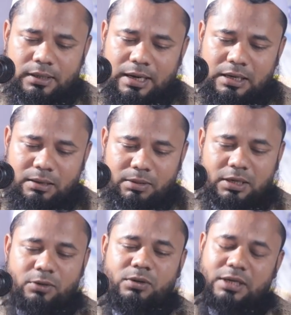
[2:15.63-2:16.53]
রান্না
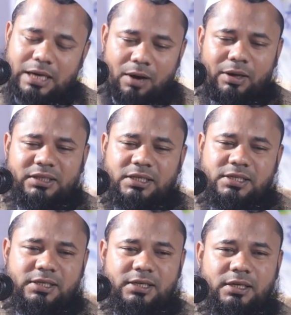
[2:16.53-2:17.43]
বান্না করে
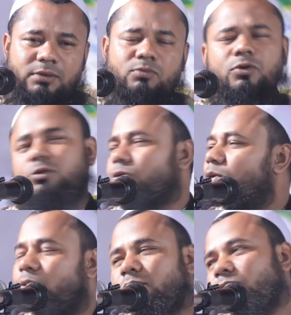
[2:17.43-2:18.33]
খাওয়াইতেছে ঠিকই মুখ তো
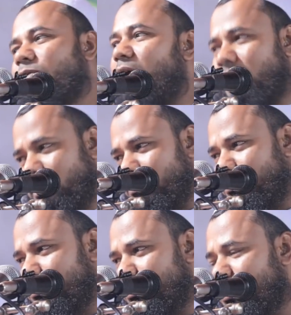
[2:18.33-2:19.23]
অন্ধকার
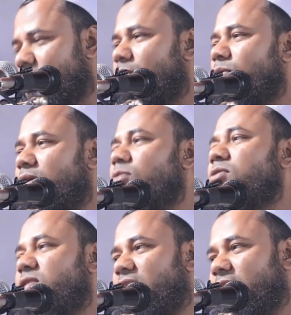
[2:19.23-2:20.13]
কি গো কি
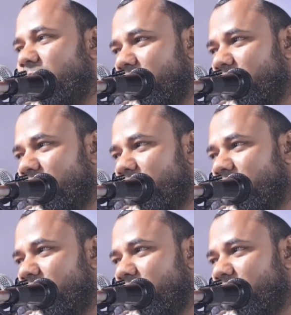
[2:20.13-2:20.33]
হইছে